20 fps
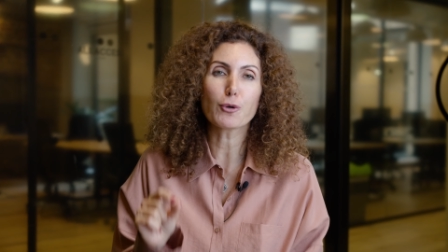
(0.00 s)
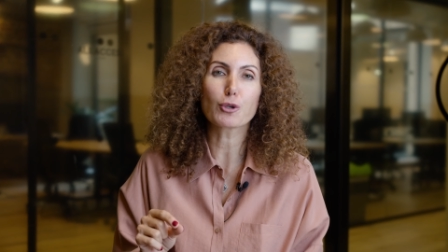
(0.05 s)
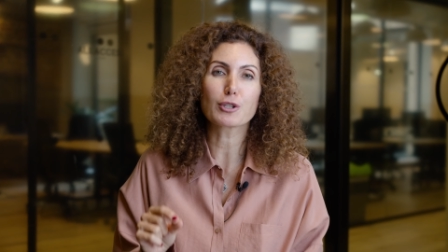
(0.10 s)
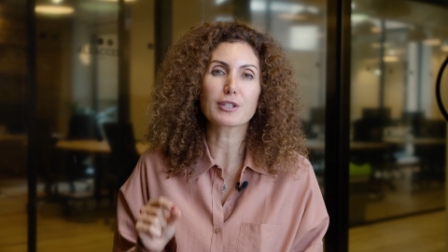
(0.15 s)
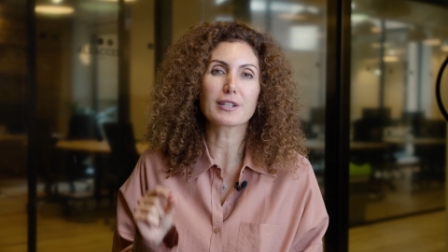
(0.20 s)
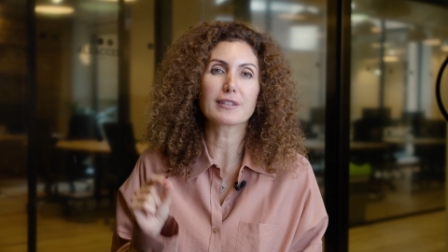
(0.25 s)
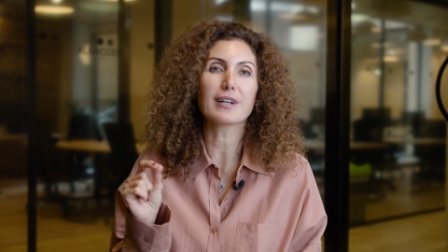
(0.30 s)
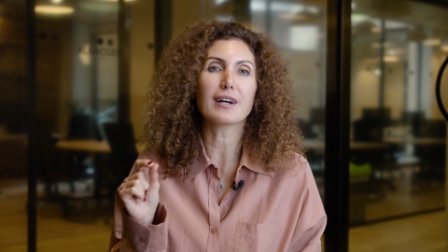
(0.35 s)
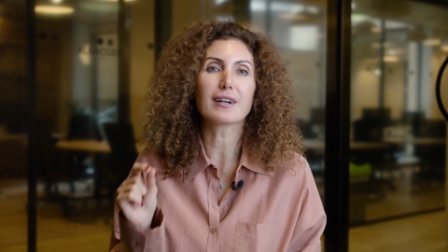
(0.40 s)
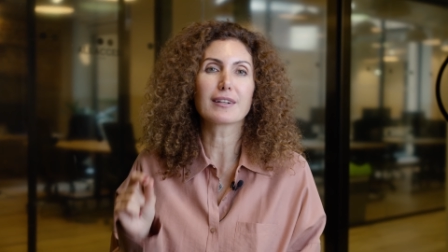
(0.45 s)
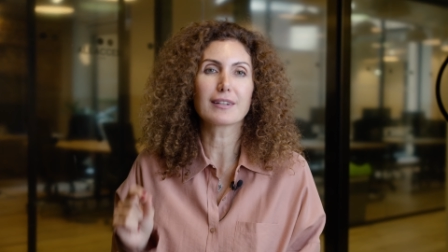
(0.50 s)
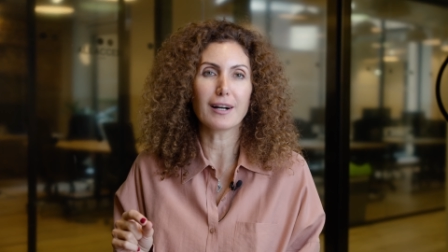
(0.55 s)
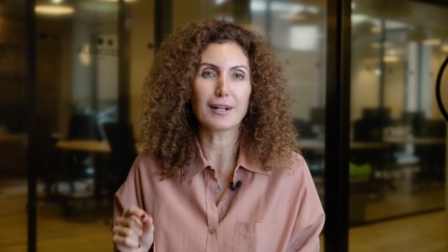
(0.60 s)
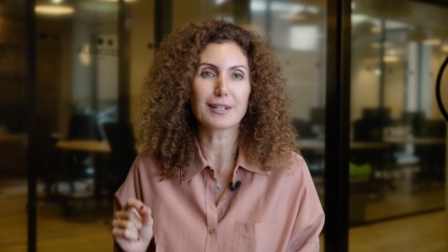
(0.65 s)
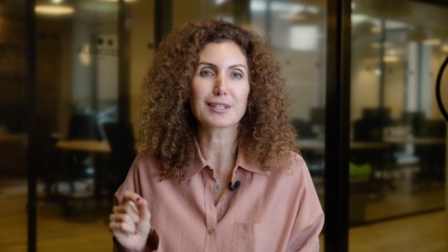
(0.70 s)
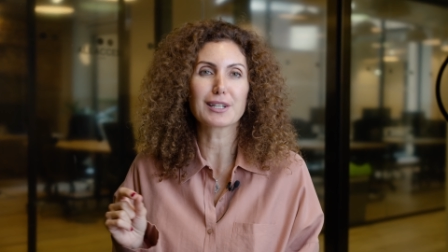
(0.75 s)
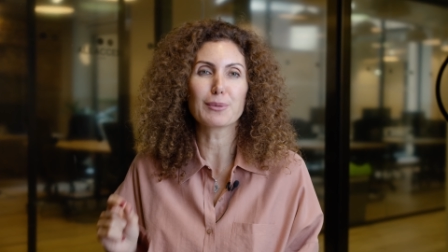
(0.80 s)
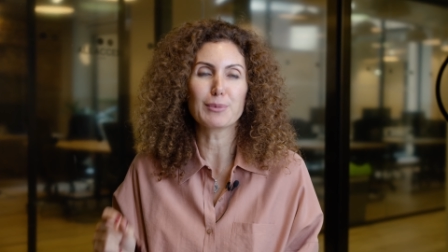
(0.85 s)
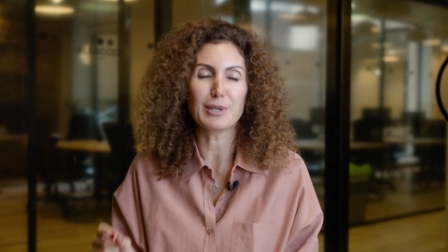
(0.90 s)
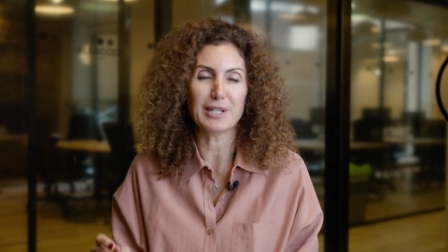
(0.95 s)
ortadan
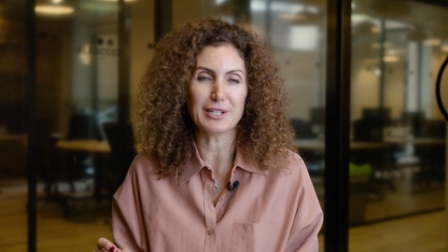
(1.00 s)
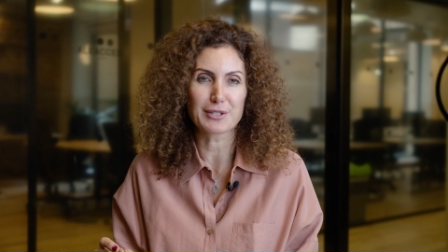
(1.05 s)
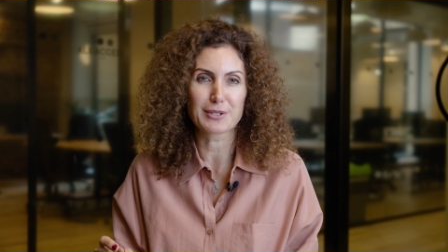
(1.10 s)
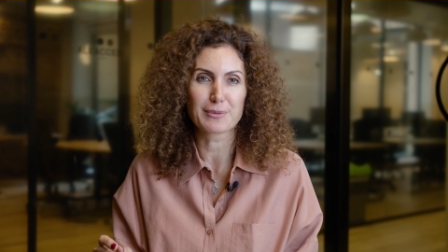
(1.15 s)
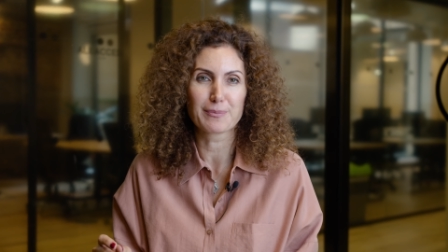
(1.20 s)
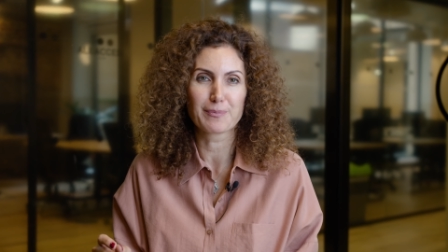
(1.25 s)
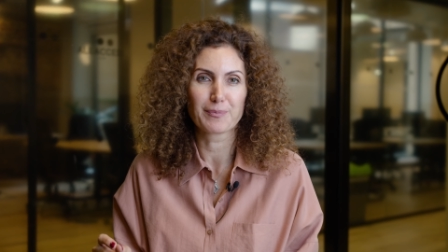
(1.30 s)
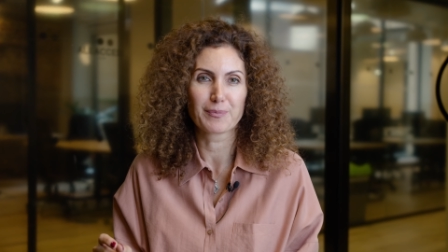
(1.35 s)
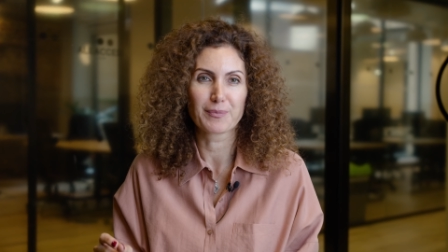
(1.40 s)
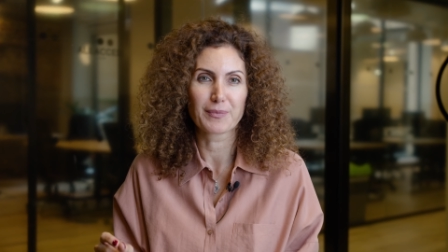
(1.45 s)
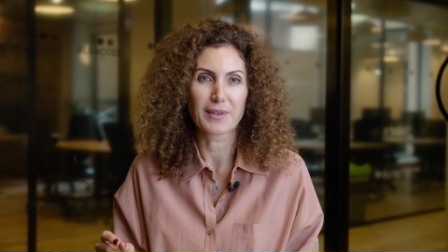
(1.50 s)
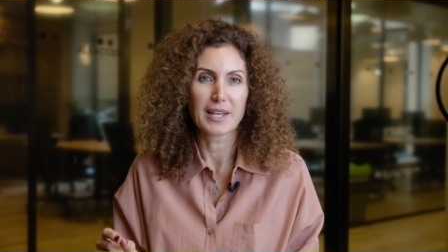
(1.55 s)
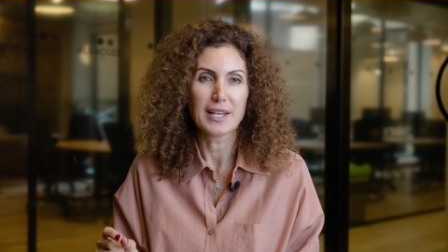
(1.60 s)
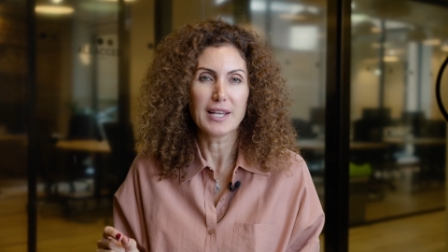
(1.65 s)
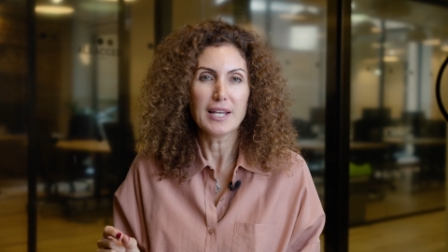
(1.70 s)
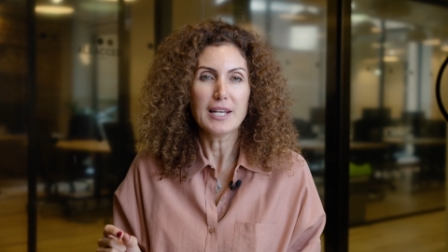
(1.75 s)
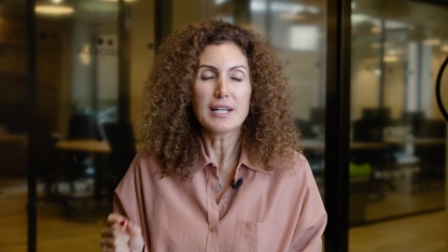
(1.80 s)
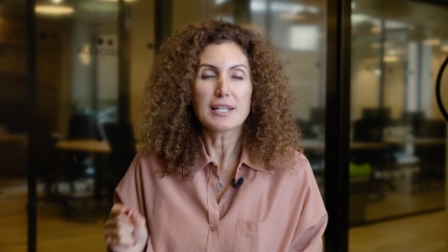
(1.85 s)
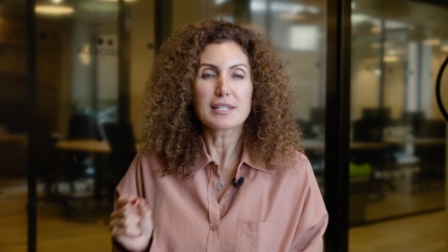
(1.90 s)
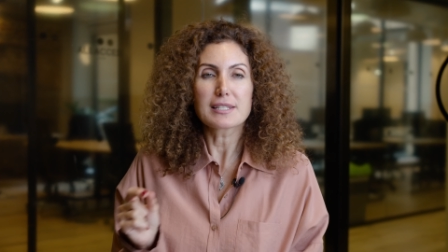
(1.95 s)
kalkabilir.
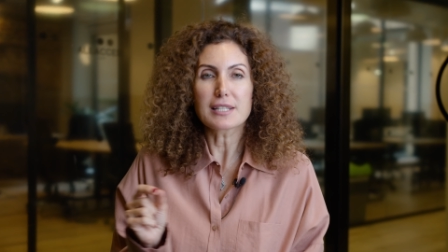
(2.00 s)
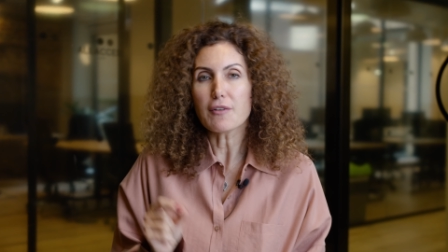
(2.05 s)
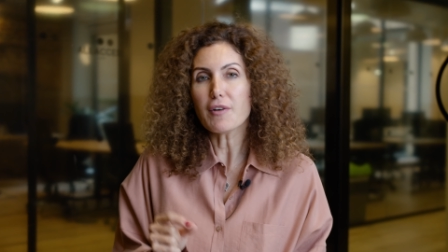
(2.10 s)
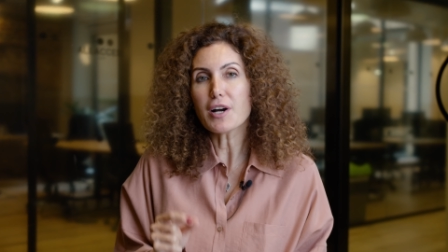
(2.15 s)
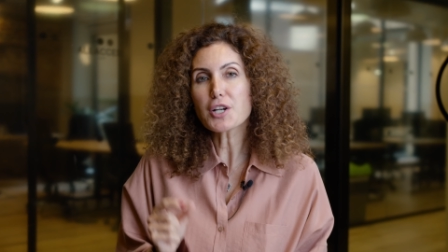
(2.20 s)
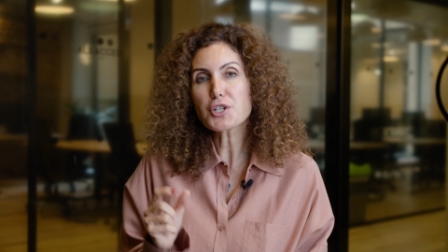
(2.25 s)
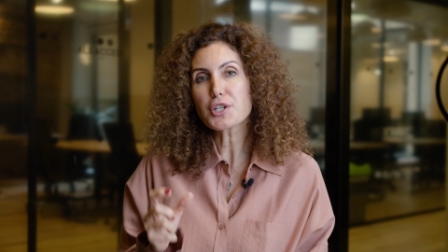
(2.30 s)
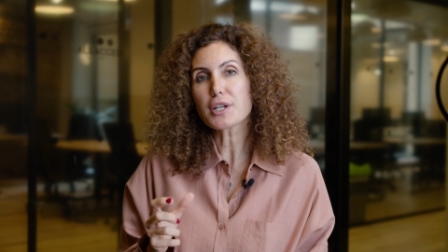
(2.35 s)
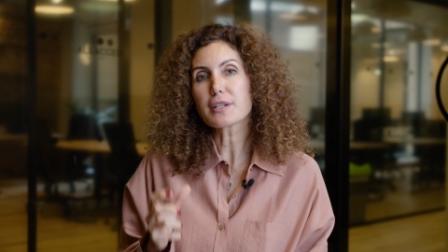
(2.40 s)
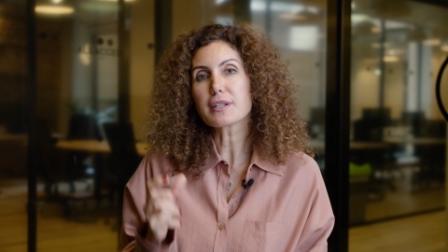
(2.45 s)
Savaş